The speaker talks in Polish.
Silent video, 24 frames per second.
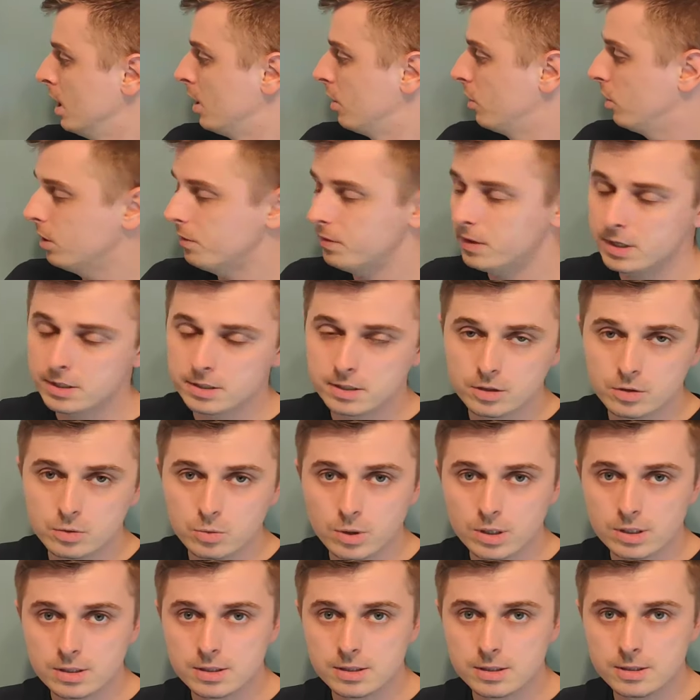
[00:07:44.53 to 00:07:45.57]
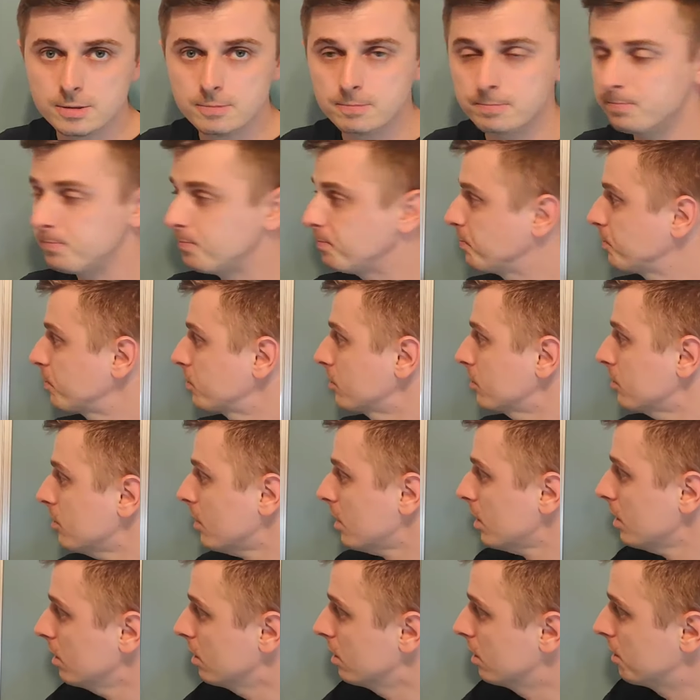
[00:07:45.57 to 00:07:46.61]
No i w tej sytuacji
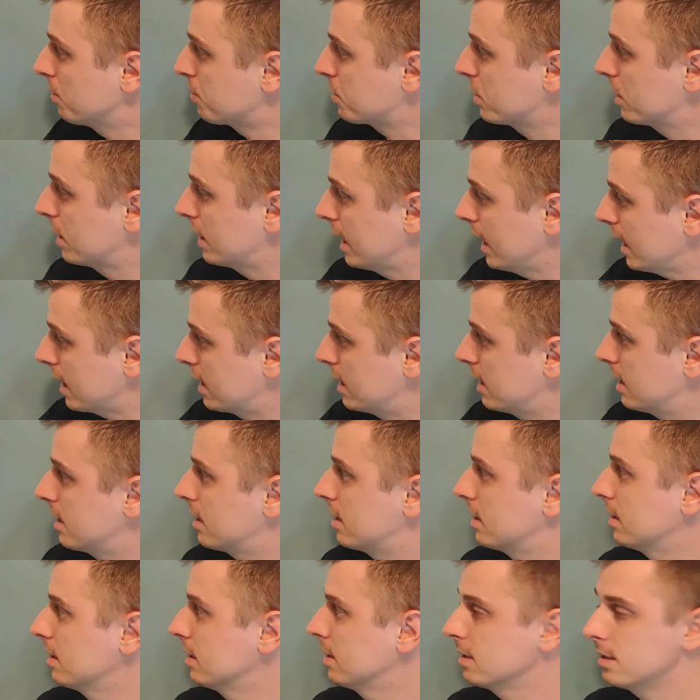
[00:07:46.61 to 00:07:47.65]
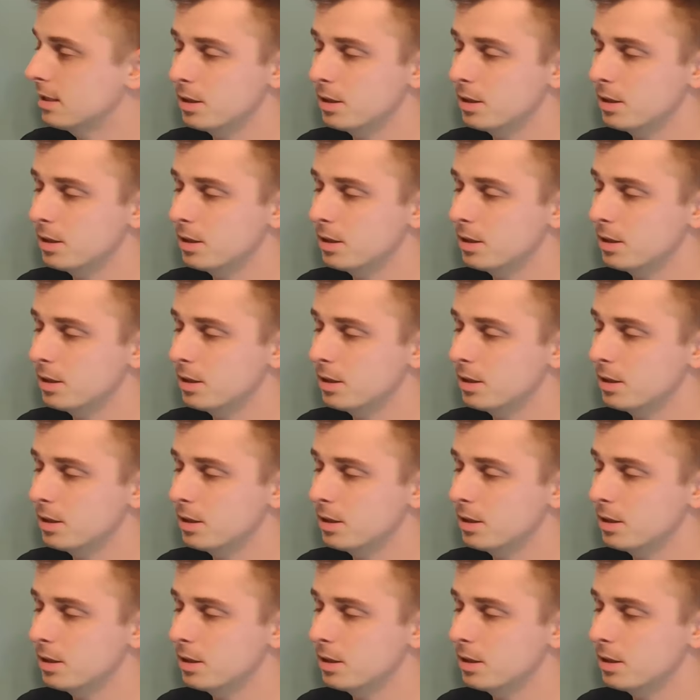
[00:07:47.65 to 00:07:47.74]
e, przy takich e,